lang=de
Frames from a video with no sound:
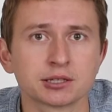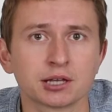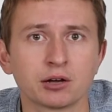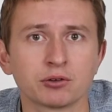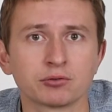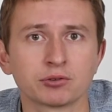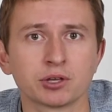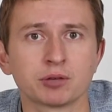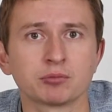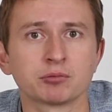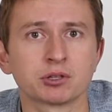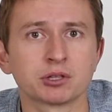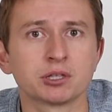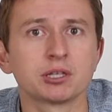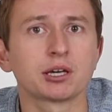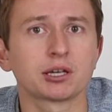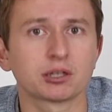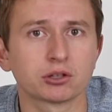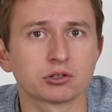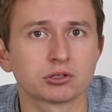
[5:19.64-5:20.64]
drauf geben, dann
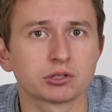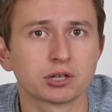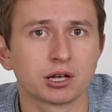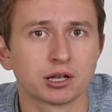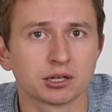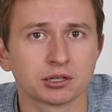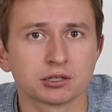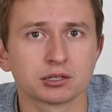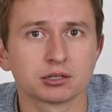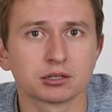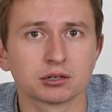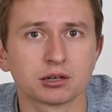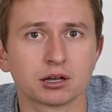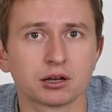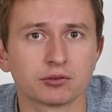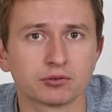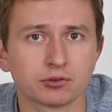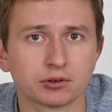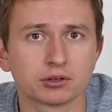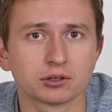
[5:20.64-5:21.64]
direkt aus der Hand,
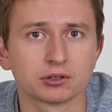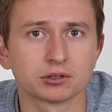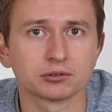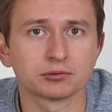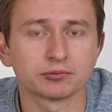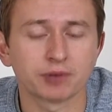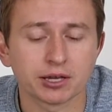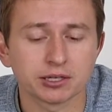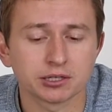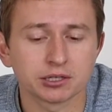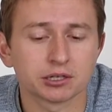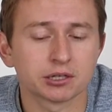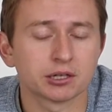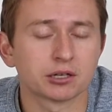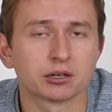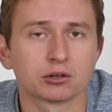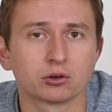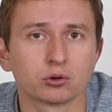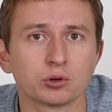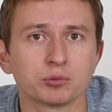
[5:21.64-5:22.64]
auf, äh, weil die
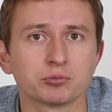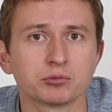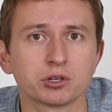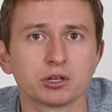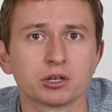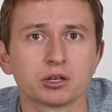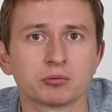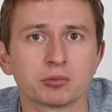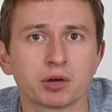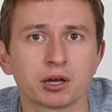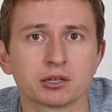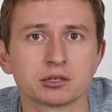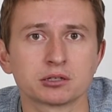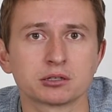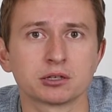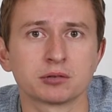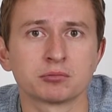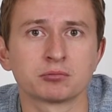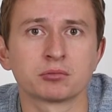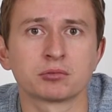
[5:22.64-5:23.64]
OMD
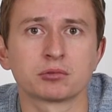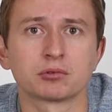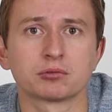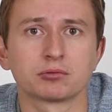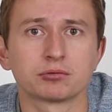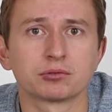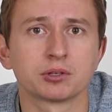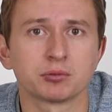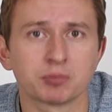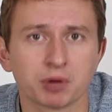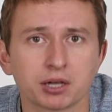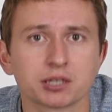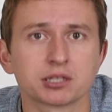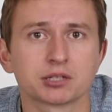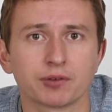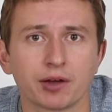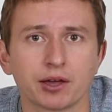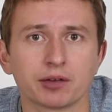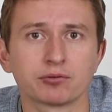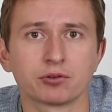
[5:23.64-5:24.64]
M1, eben, die Mark
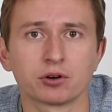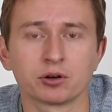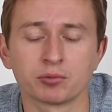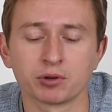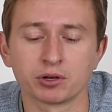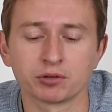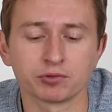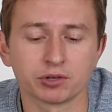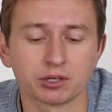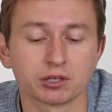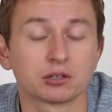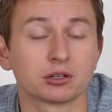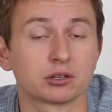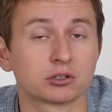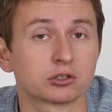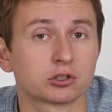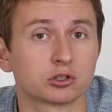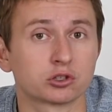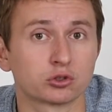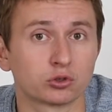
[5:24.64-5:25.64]
II vor allem einen wirklich
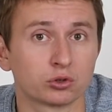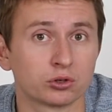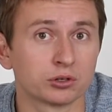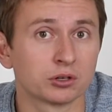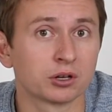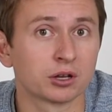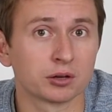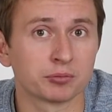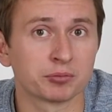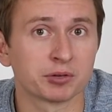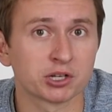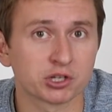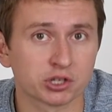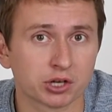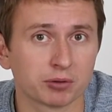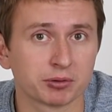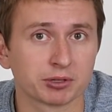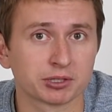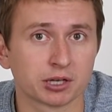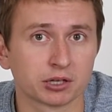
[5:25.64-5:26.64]
ganz, ganz tollen
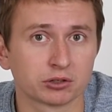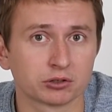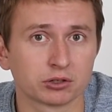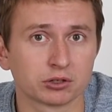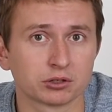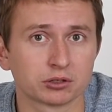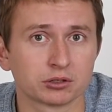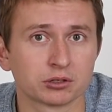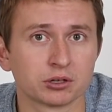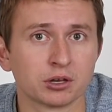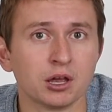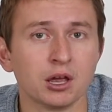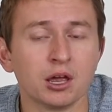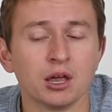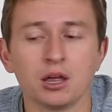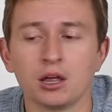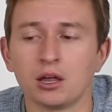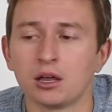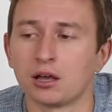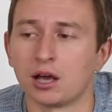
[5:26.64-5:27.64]
Bildstabilisator hat.
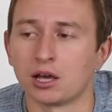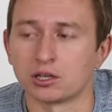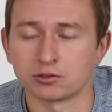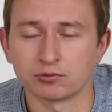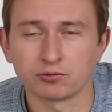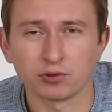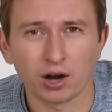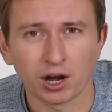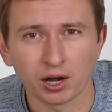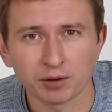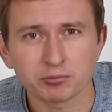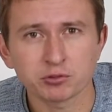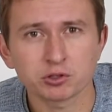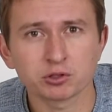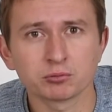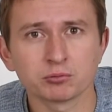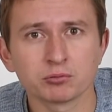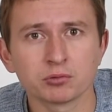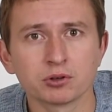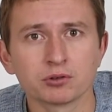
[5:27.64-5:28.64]
Also vor allem
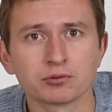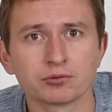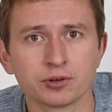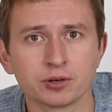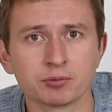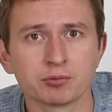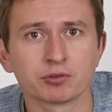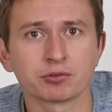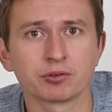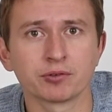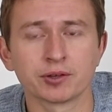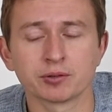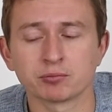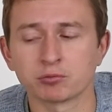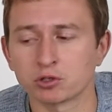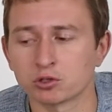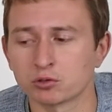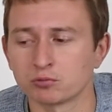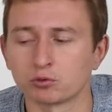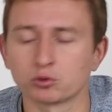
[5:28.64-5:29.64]
zum Filmen verwenden
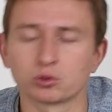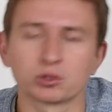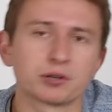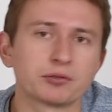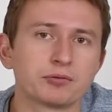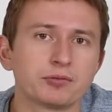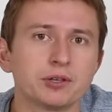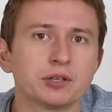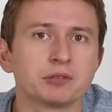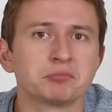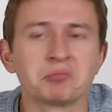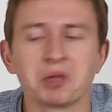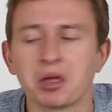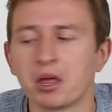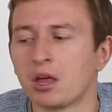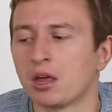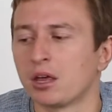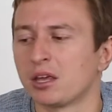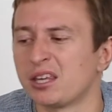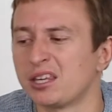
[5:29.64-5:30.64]
wir es, zum Fotografieren
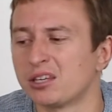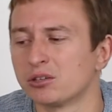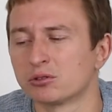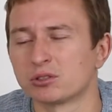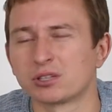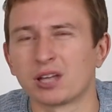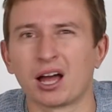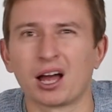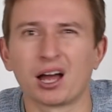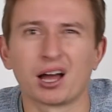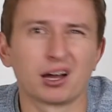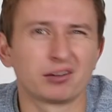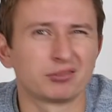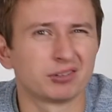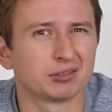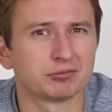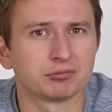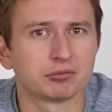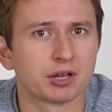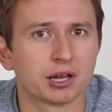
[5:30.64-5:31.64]
hier und da,
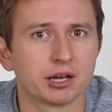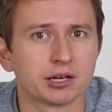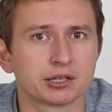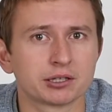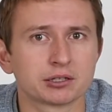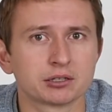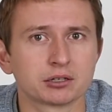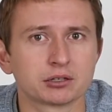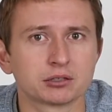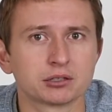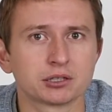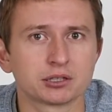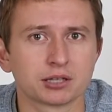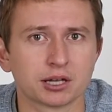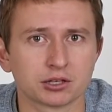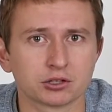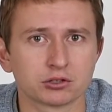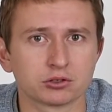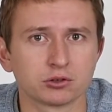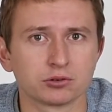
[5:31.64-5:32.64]
aber ehrlich gesagt nicht
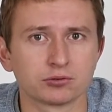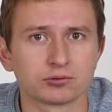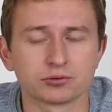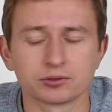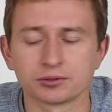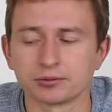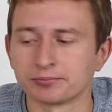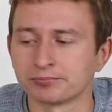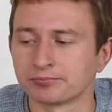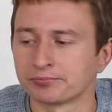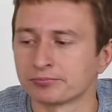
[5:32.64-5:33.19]
ganz so oft.